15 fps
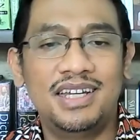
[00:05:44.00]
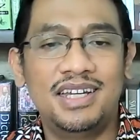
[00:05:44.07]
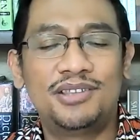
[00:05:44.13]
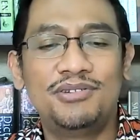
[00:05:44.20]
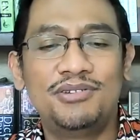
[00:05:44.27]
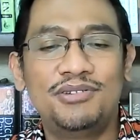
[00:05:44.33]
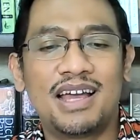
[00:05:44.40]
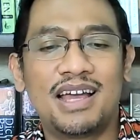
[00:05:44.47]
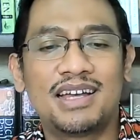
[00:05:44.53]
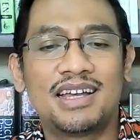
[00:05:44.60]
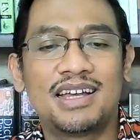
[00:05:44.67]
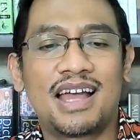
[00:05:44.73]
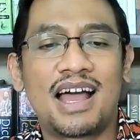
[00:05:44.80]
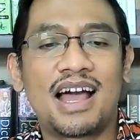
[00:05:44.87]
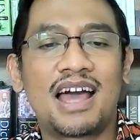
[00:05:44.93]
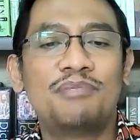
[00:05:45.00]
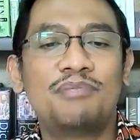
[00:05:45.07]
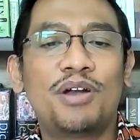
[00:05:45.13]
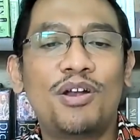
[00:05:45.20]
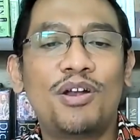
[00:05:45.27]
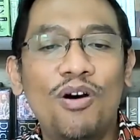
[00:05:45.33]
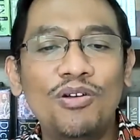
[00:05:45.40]
Itu yang akan
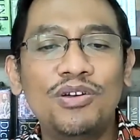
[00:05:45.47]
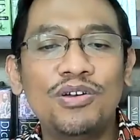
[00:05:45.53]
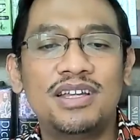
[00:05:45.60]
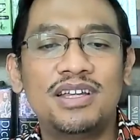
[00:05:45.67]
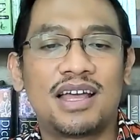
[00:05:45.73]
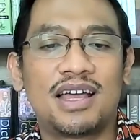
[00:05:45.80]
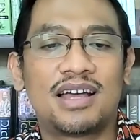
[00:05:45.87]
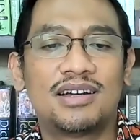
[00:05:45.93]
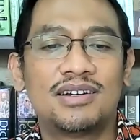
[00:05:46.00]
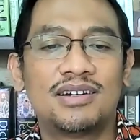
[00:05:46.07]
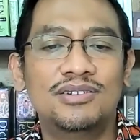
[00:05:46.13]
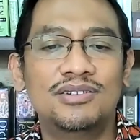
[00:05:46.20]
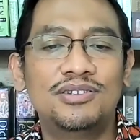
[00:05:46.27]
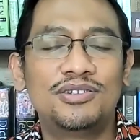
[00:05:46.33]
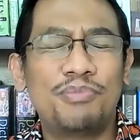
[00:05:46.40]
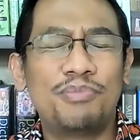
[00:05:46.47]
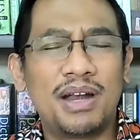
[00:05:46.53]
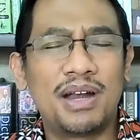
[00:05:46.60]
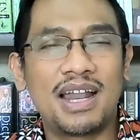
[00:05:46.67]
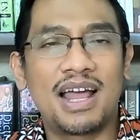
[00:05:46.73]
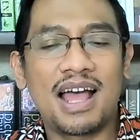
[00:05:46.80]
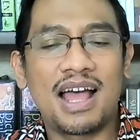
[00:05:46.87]
menolong kita untuk
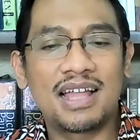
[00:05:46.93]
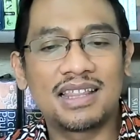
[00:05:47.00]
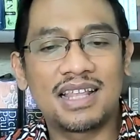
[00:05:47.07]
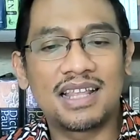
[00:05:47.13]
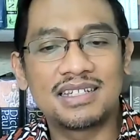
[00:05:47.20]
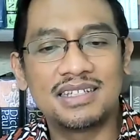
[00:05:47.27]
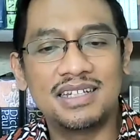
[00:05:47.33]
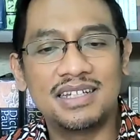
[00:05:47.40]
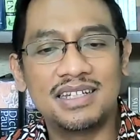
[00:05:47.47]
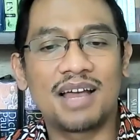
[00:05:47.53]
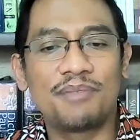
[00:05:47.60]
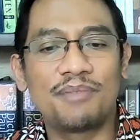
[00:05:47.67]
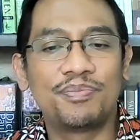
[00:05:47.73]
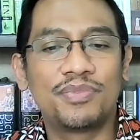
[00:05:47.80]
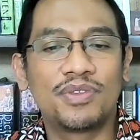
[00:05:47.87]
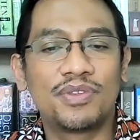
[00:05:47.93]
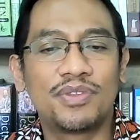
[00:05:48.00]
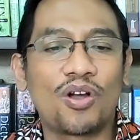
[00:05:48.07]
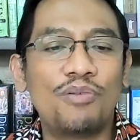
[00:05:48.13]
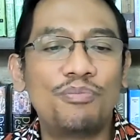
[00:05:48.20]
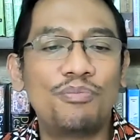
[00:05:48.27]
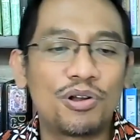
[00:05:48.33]
menang atas sikap
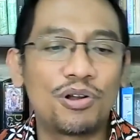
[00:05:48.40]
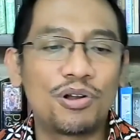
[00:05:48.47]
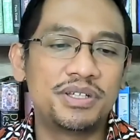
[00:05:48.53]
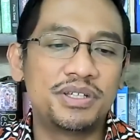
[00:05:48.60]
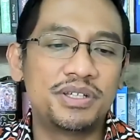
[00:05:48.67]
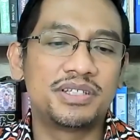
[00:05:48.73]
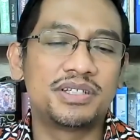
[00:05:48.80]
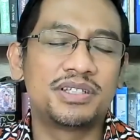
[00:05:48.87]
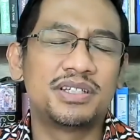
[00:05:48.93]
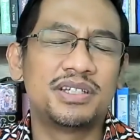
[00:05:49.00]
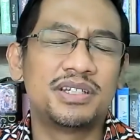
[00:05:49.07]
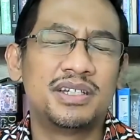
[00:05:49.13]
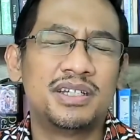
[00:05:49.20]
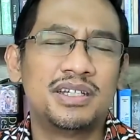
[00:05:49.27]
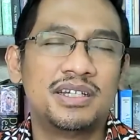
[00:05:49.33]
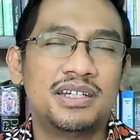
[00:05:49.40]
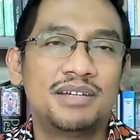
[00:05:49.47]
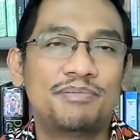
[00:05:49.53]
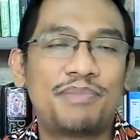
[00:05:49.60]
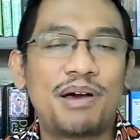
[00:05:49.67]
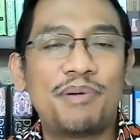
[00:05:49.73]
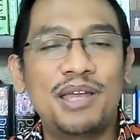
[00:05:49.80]
kompromis.
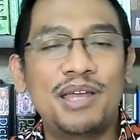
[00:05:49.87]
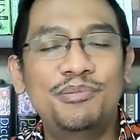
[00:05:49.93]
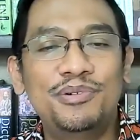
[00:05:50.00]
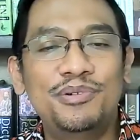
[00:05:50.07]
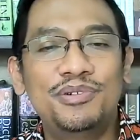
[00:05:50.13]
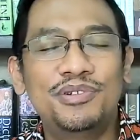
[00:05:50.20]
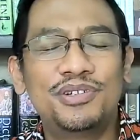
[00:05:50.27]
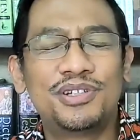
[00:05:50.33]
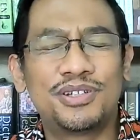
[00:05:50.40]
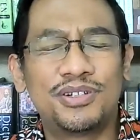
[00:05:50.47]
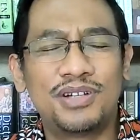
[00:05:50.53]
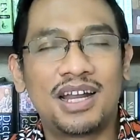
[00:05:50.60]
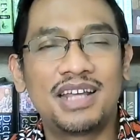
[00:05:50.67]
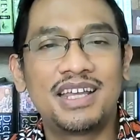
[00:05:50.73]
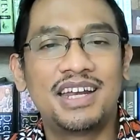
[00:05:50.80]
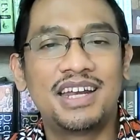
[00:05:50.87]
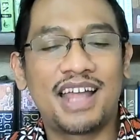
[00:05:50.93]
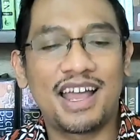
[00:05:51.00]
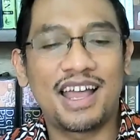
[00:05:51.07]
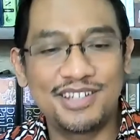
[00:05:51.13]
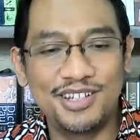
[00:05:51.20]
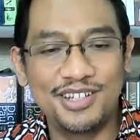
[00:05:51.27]
Bapak, Ibu, Saudara yang
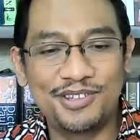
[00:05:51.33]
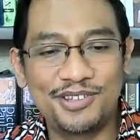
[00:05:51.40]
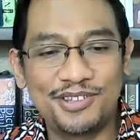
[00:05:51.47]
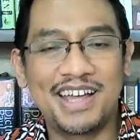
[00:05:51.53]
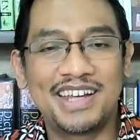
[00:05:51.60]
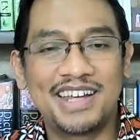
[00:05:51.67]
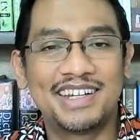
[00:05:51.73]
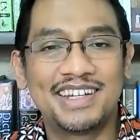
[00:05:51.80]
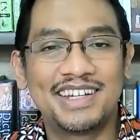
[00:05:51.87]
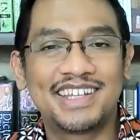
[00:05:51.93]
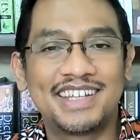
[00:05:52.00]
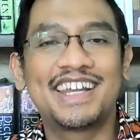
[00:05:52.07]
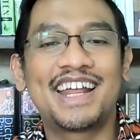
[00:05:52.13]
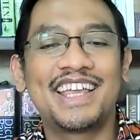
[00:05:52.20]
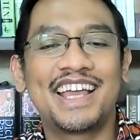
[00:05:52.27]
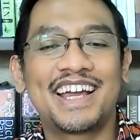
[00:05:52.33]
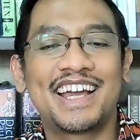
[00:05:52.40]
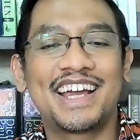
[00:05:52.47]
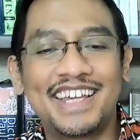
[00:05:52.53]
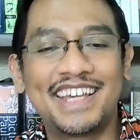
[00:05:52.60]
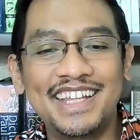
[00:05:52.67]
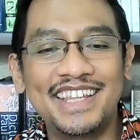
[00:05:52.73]
dikasih Tuhan,
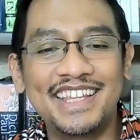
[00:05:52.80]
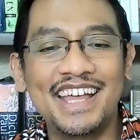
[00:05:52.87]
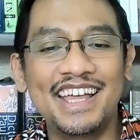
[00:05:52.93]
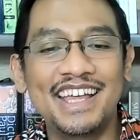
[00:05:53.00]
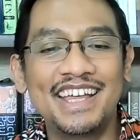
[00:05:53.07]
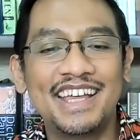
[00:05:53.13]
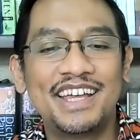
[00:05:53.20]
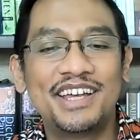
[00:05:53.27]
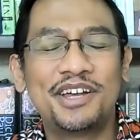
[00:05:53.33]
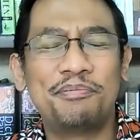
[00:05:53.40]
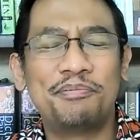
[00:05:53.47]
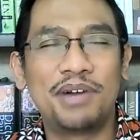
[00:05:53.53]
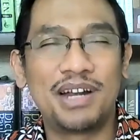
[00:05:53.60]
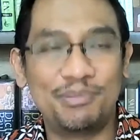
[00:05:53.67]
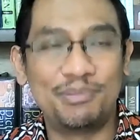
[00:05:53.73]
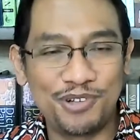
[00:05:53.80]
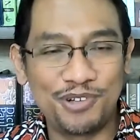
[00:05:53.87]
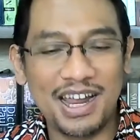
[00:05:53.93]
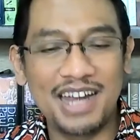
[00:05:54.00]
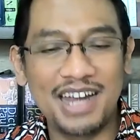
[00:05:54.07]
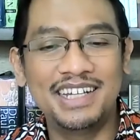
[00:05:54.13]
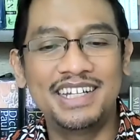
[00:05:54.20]
kiranya kita
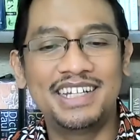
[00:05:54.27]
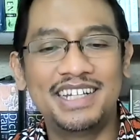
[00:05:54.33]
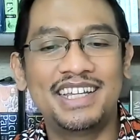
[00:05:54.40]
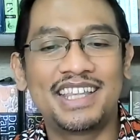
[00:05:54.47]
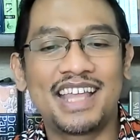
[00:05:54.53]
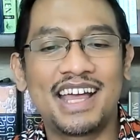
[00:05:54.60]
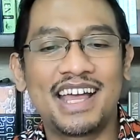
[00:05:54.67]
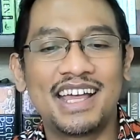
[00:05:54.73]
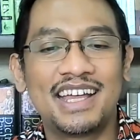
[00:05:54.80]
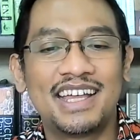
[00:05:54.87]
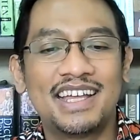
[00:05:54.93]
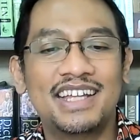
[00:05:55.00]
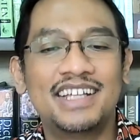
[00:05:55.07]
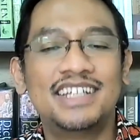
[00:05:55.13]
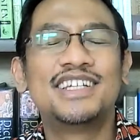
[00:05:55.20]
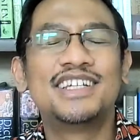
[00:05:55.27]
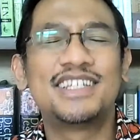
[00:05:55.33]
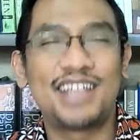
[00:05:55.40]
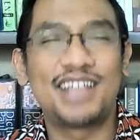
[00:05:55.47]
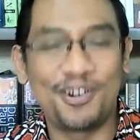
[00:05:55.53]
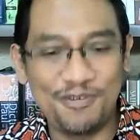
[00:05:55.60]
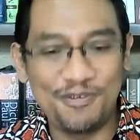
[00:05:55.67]
menemukan diri kita
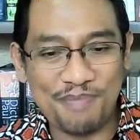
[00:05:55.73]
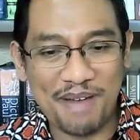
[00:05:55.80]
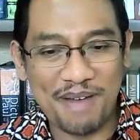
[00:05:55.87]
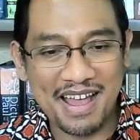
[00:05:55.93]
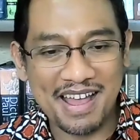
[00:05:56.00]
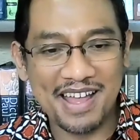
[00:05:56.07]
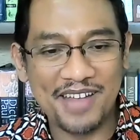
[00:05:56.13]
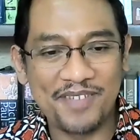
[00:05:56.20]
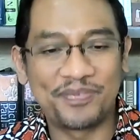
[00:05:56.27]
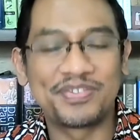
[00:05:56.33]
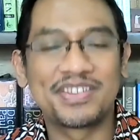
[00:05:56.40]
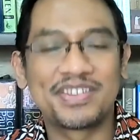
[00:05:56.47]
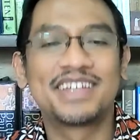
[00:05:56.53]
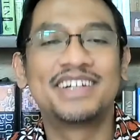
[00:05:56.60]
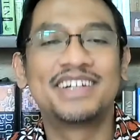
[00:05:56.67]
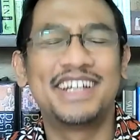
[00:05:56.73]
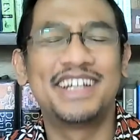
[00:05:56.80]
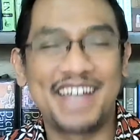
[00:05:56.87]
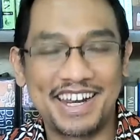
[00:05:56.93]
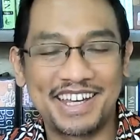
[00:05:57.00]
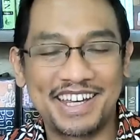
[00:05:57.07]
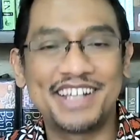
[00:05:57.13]
serupa
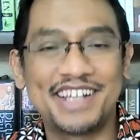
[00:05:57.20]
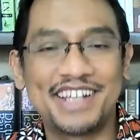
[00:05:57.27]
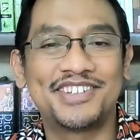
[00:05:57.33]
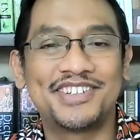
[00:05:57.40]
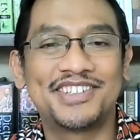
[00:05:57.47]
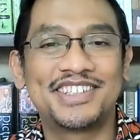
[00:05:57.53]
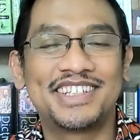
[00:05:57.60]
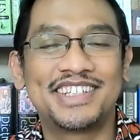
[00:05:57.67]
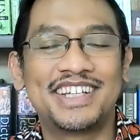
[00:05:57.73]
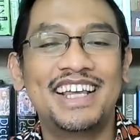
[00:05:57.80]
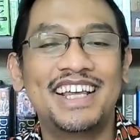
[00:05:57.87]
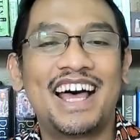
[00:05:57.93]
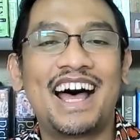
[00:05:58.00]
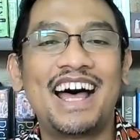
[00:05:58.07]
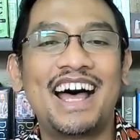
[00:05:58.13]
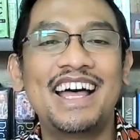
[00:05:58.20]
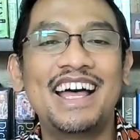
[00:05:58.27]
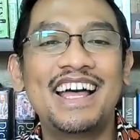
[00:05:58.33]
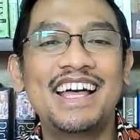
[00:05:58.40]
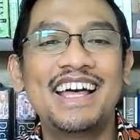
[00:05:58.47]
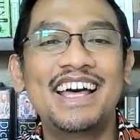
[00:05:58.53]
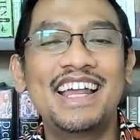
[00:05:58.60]
dengan Kristus.
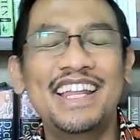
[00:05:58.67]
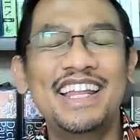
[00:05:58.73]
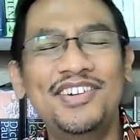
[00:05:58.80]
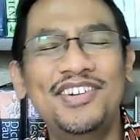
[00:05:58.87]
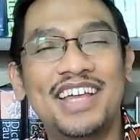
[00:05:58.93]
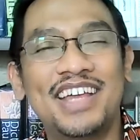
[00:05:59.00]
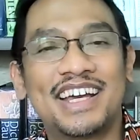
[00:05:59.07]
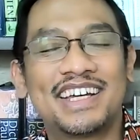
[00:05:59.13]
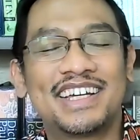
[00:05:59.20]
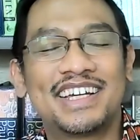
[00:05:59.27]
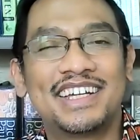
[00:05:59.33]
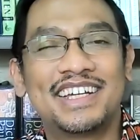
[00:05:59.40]
Haleluya.